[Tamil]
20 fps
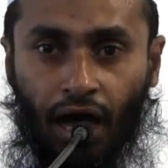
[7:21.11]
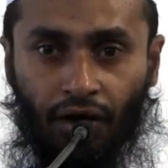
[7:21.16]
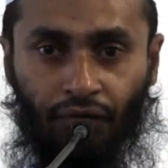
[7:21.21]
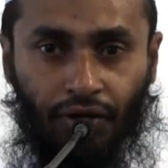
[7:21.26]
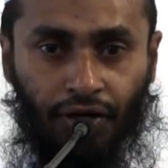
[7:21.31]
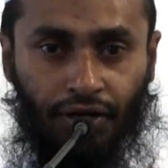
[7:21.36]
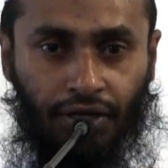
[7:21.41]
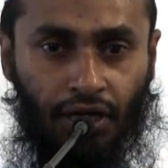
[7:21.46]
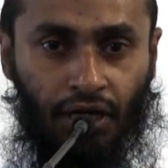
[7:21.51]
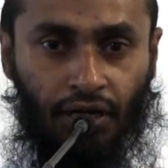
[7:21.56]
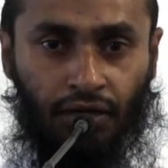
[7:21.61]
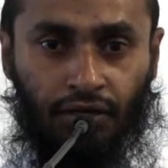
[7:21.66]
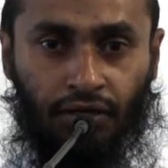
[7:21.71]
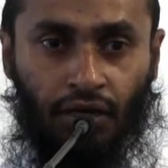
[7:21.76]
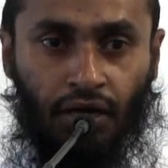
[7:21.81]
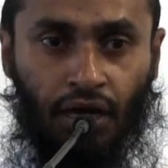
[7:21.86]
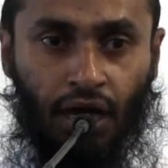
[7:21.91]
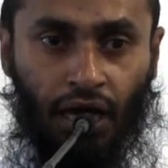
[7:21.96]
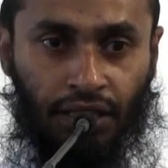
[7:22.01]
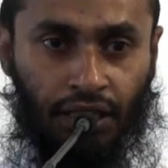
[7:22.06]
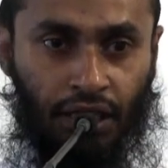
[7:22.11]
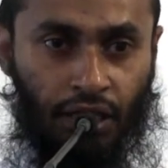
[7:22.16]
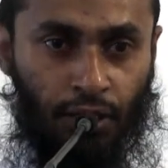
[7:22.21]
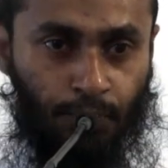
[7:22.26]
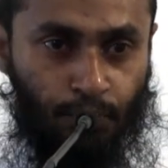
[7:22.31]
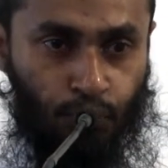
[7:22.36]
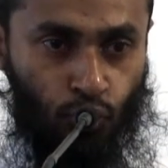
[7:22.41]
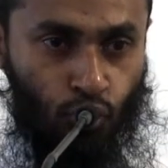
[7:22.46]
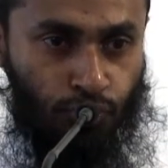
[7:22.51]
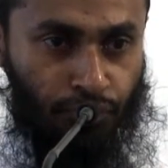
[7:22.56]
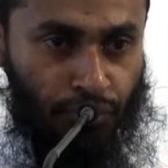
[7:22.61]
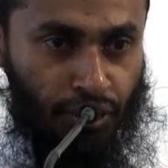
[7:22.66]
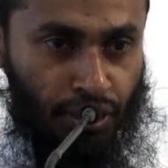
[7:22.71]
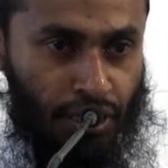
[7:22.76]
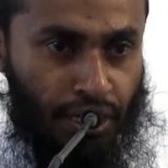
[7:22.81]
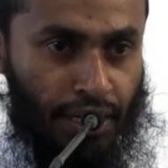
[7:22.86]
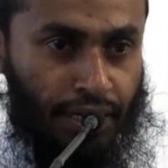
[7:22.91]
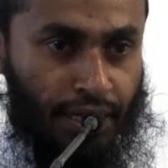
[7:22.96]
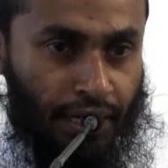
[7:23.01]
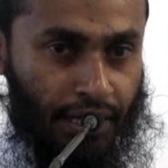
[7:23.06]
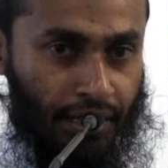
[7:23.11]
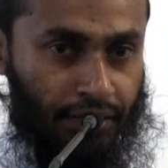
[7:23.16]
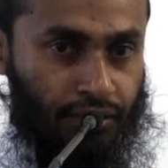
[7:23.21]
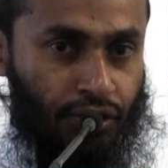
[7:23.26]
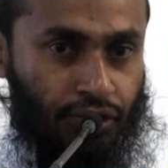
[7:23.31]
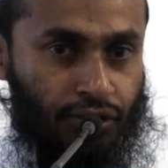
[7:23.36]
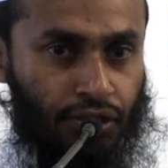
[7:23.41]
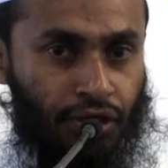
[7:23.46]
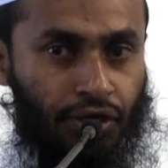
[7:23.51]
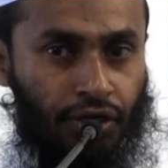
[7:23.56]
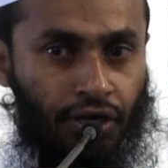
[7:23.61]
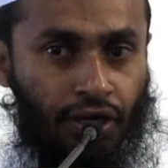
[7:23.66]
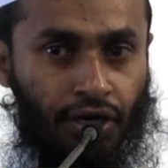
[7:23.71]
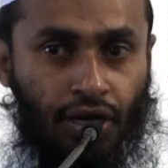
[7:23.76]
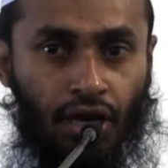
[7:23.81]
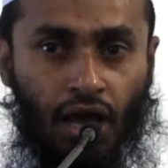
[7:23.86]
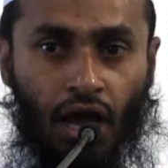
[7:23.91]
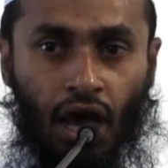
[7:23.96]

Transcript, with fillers: அவர்கள் அதாவது பூமியிலே நடந்து சென்று